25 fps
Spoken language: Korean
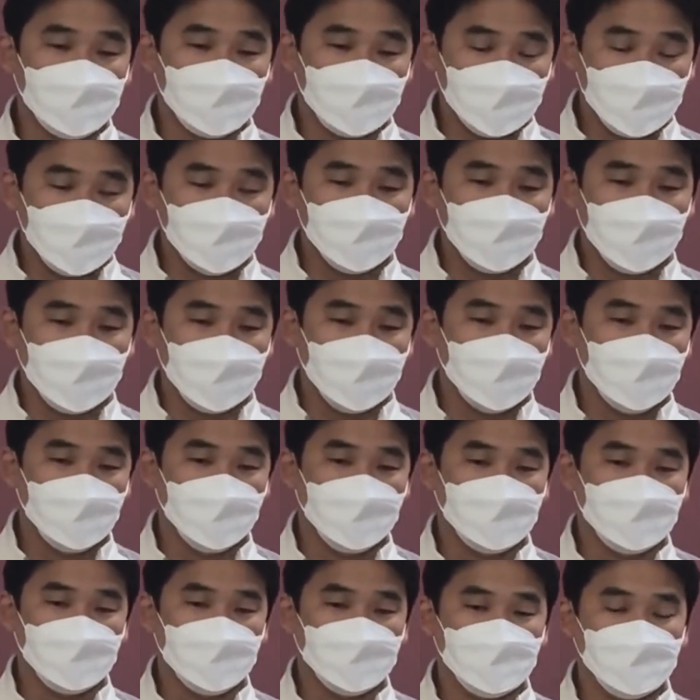그 중에
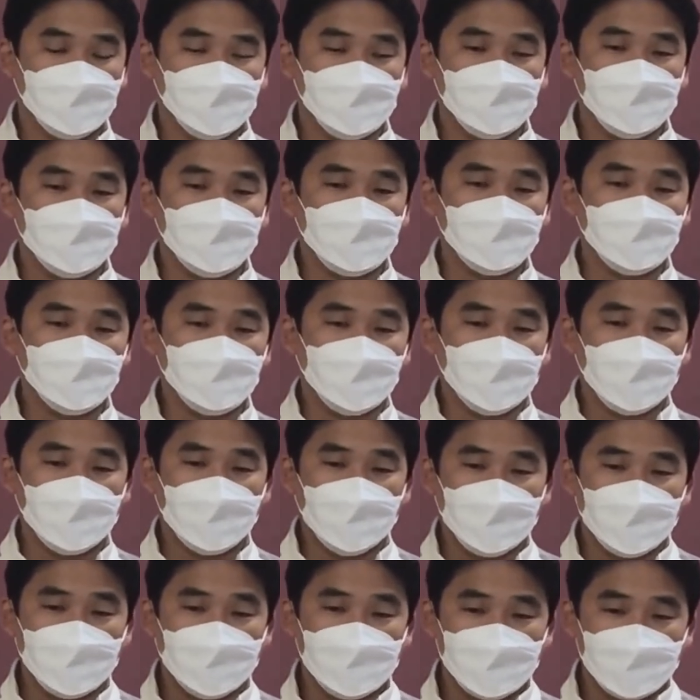
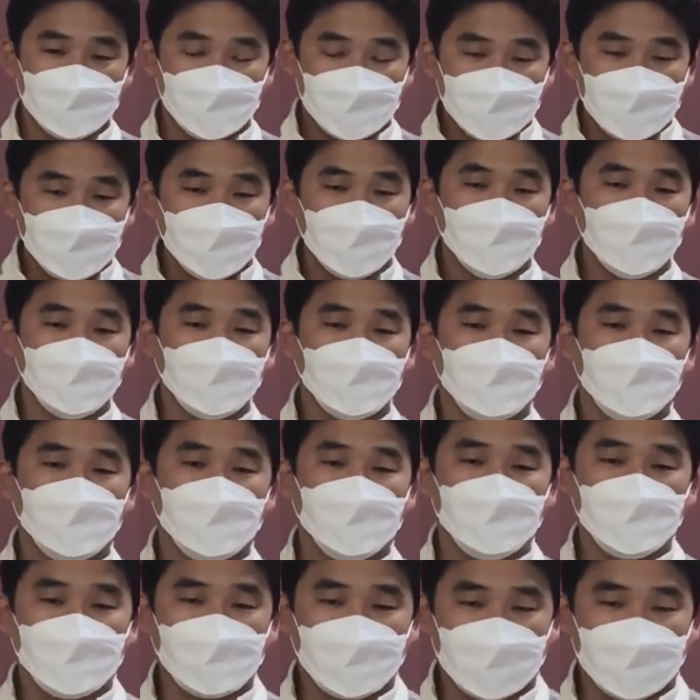지식과 지성과 이